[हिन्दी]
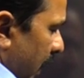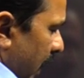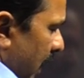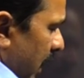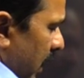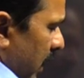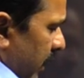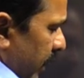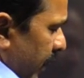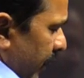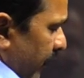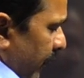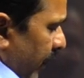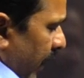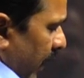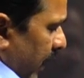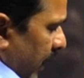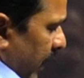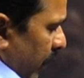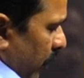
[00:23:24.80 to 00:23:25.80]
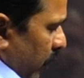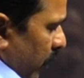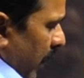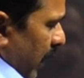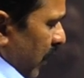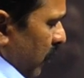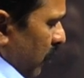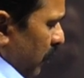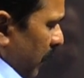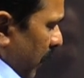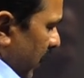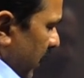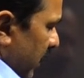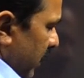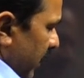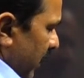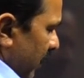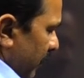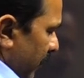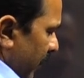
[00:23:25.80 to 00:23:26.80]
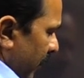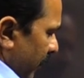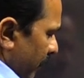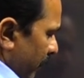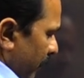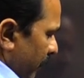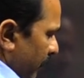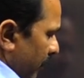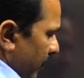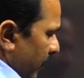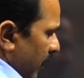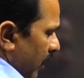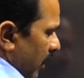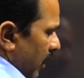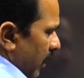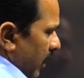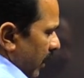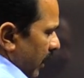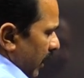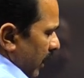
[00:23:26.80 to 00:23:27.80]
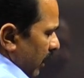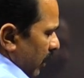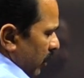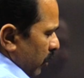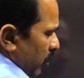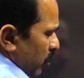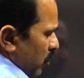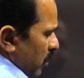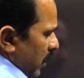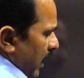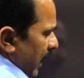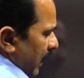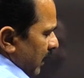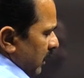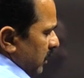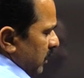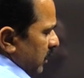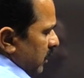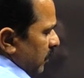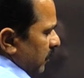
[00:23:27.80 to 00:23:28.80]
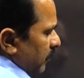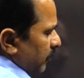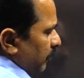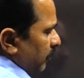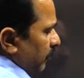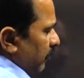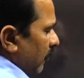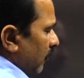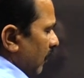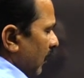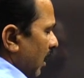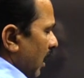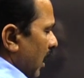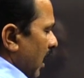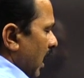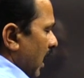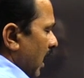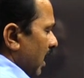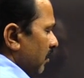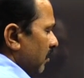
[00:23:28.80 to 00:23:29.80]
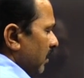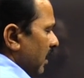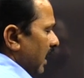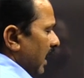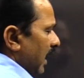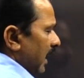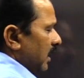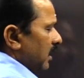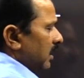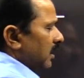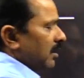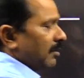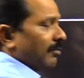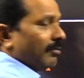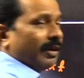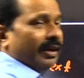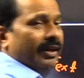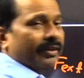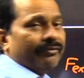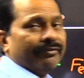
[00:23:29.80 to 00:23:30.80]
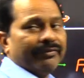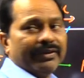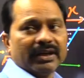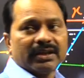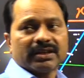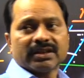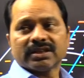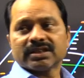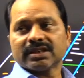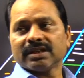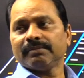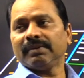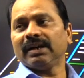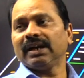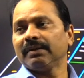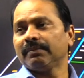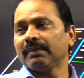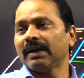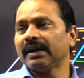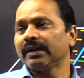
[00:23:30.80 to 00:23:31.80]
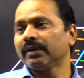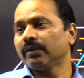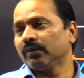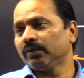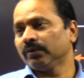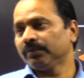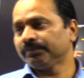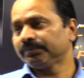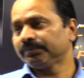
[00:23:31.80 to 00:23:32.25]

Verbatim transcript: एल इफेक्टिव यही तो पढ़े थे अभी इंटू एक्स अब लेंथ में विथ से मल्टीप्लाई करो